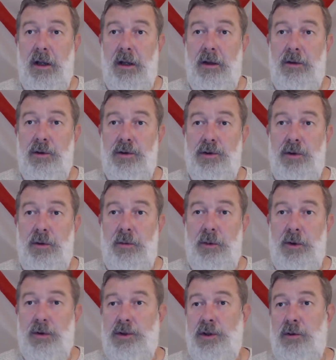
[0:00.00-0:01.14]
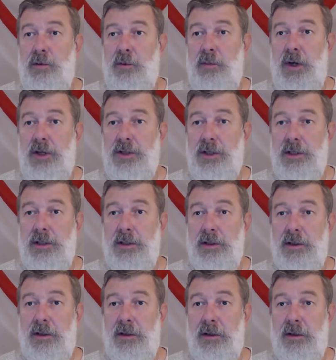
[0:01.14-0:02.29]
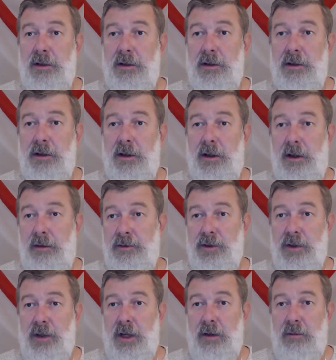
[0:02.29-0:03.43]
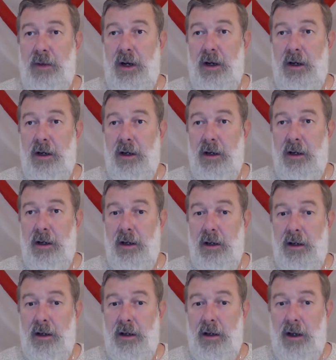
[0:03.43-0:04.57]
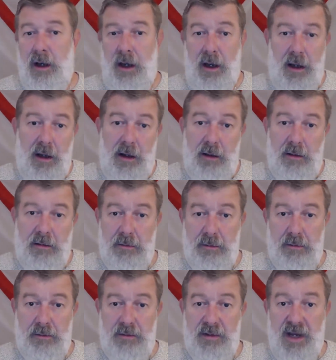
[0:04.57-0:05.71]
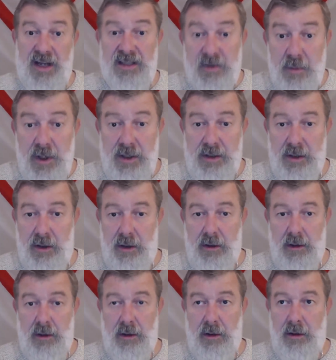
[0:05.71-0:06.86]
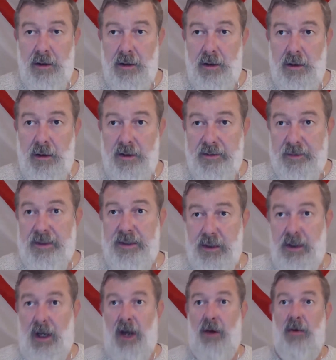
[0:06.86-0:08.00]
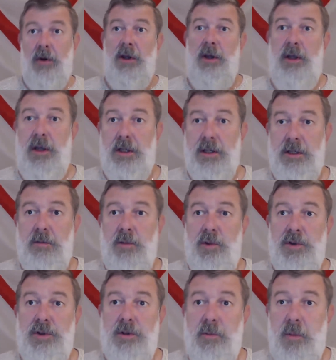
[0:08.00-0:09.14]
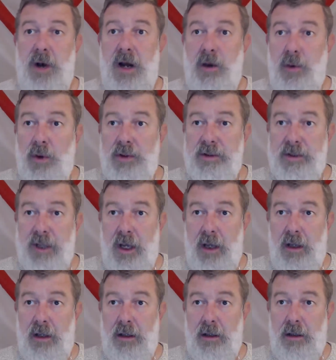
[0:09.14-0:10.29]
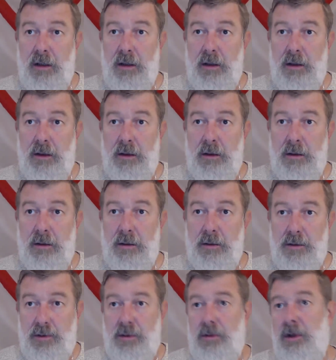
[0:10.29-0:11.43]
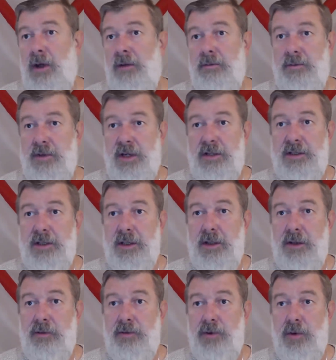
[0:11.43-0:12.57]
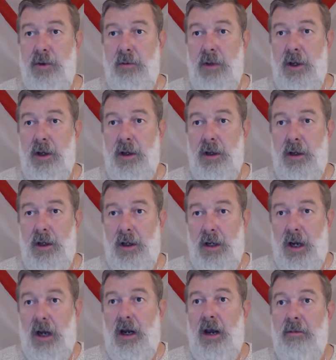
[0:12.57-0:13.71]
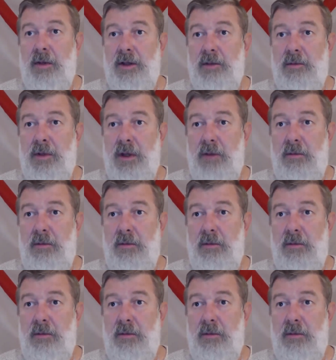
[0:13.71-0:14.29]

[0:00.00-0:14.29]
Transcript: Ну и что, получил бы пожизненно и все нормально. А, а смысл? Смысл какой, если можно бороться? Ну что, я сейчас сидел в тюрьме. И какая бы это была